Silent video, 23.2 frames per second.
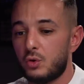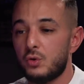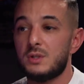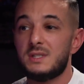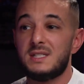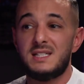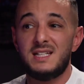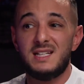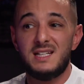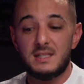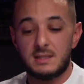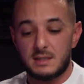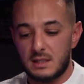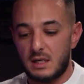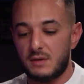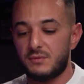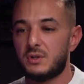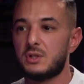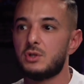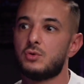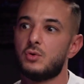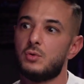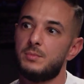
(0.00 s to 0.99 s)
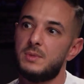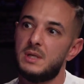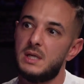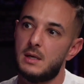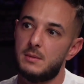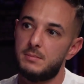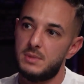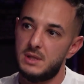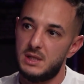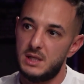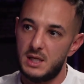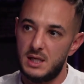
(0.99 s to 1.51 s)
que s'ils savent qu'ils ont mis un
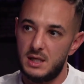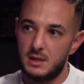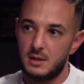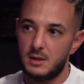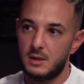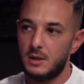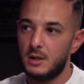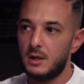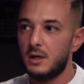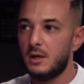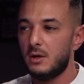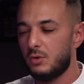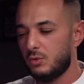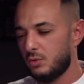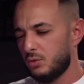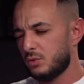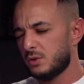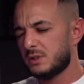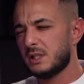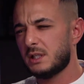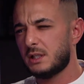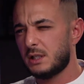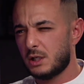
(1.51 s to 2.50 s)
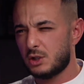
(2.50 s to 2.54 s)
billet, Oh, cet